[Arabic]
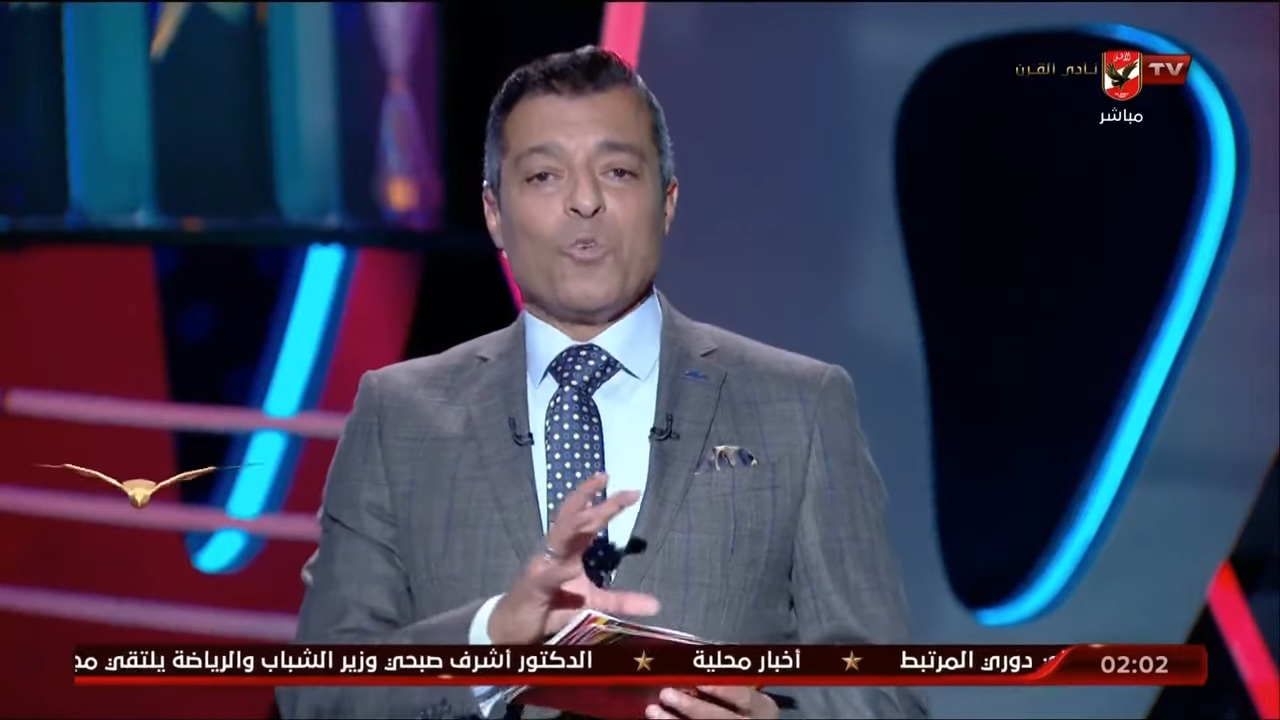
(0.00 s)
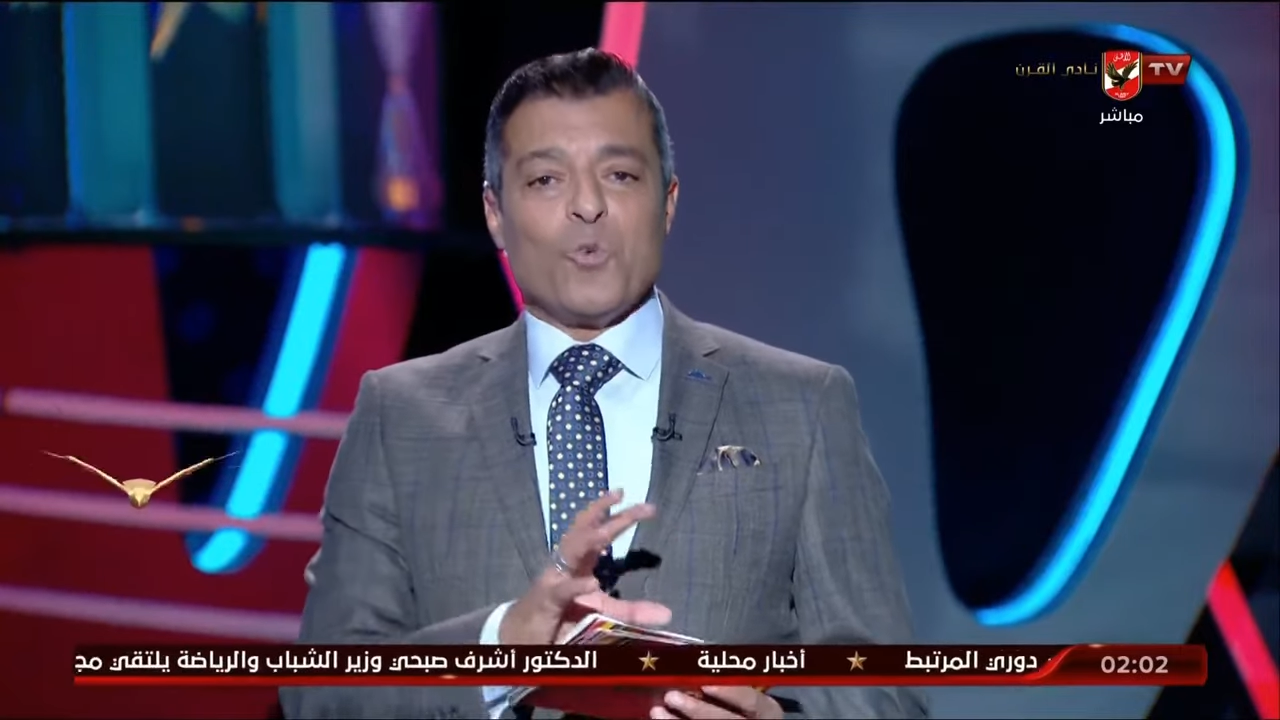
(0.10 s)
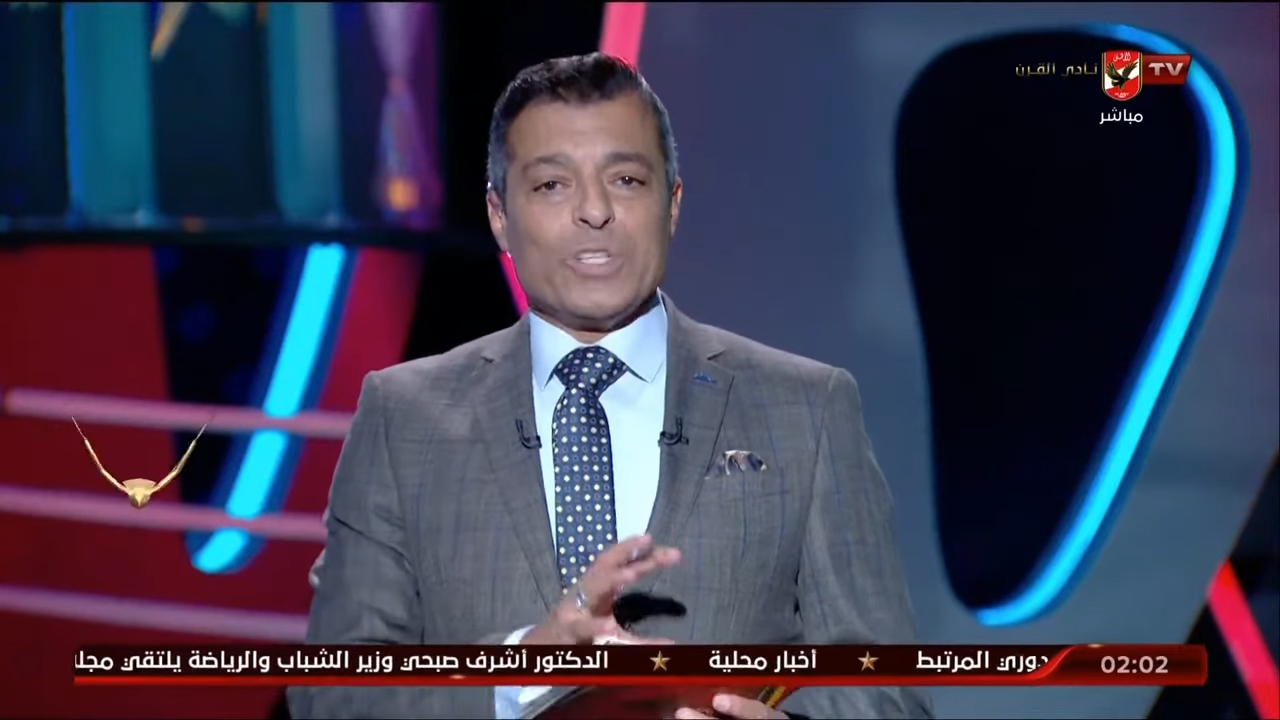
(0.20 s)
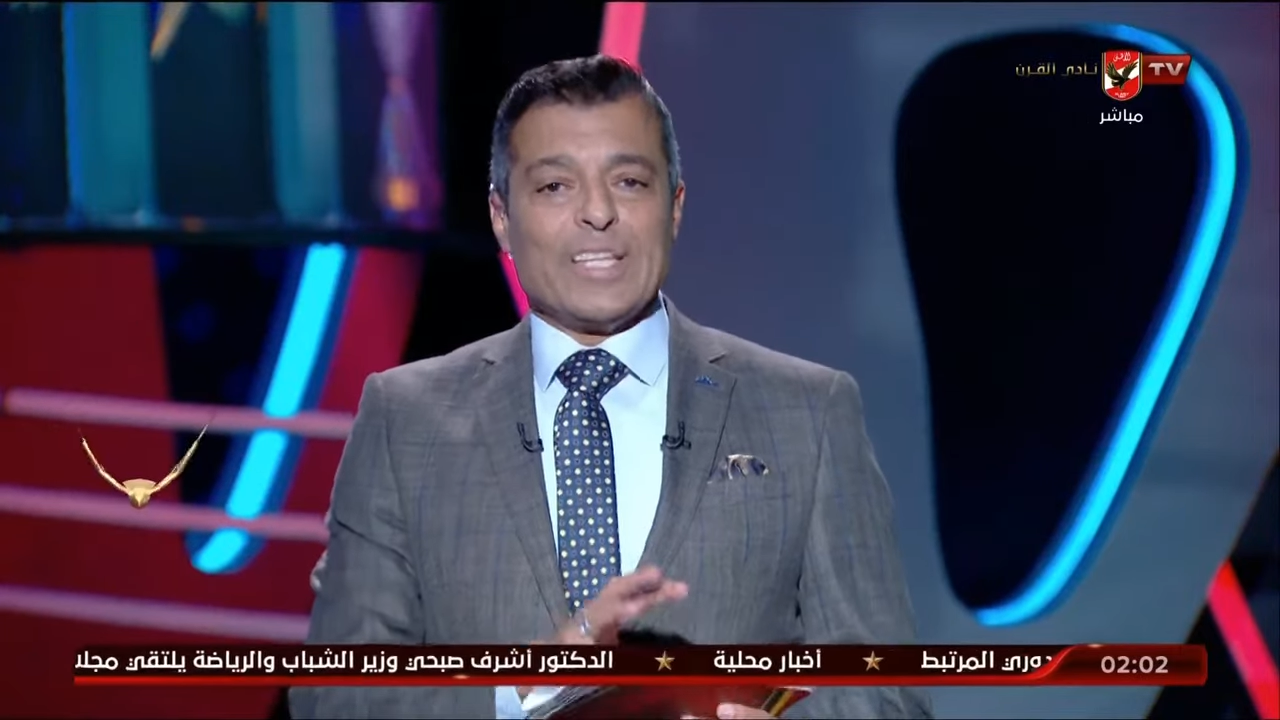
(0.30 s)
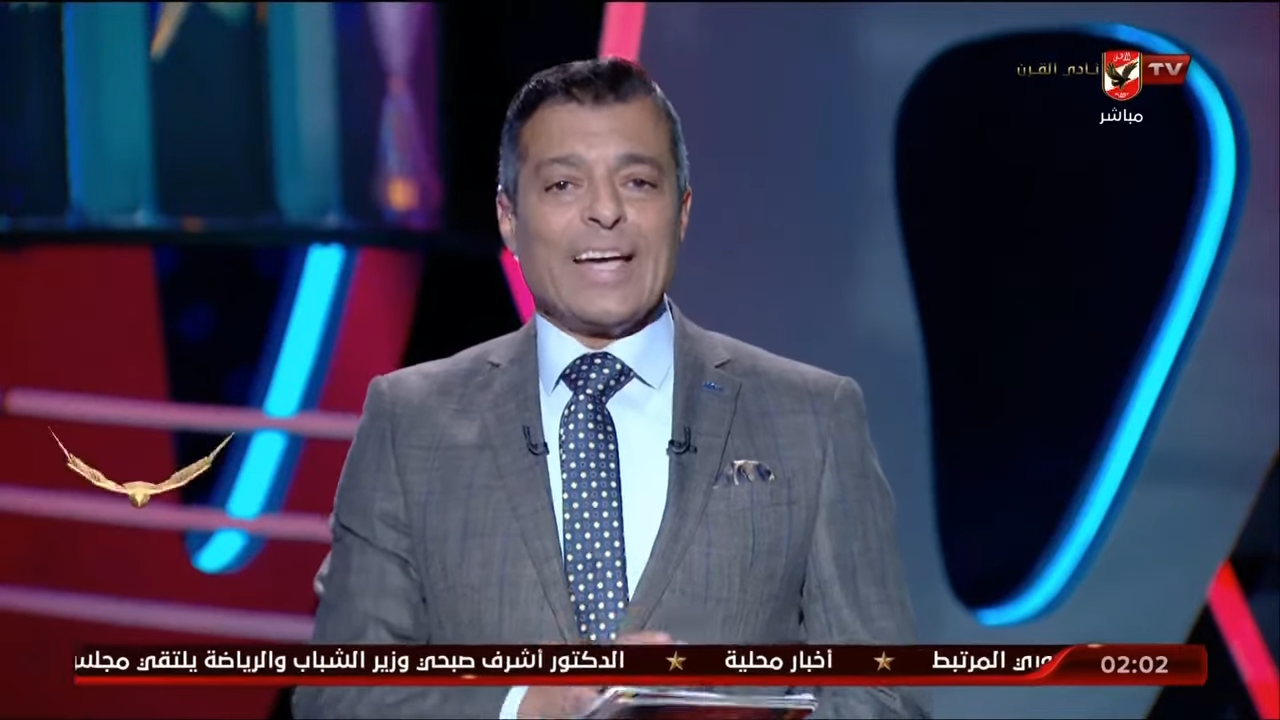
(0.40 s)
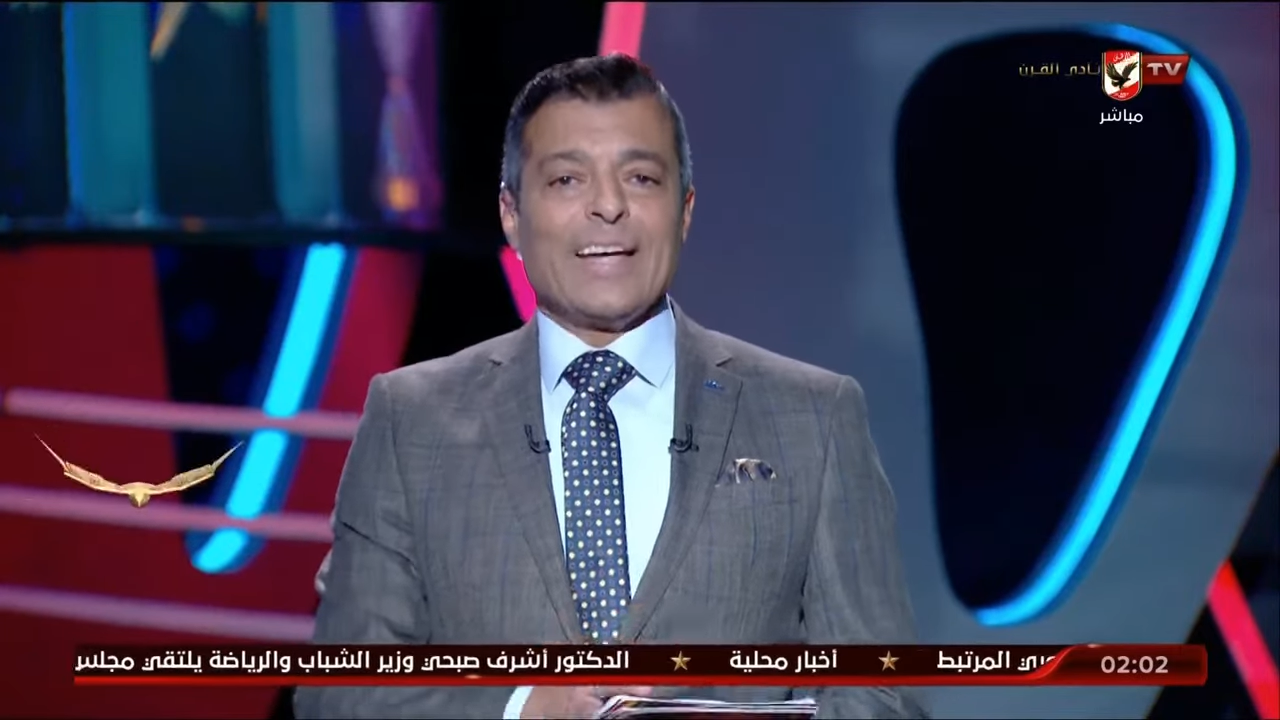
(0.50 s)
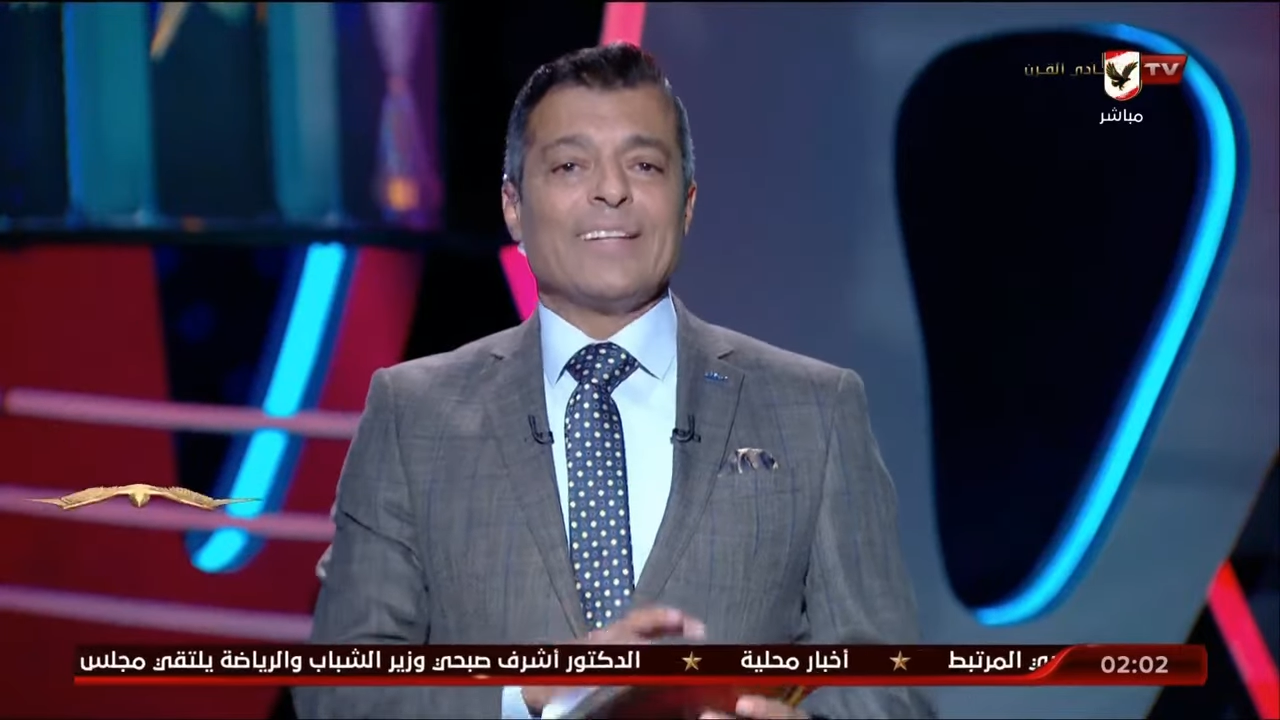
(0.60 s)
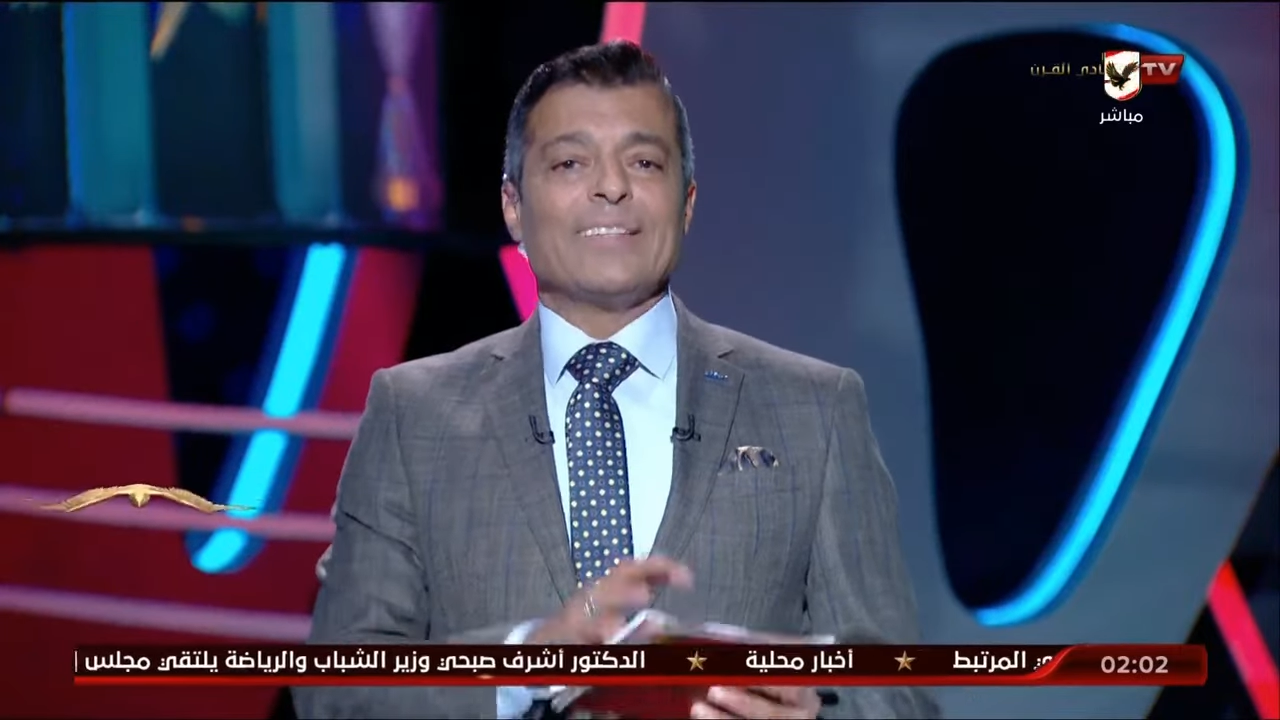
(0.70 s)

وده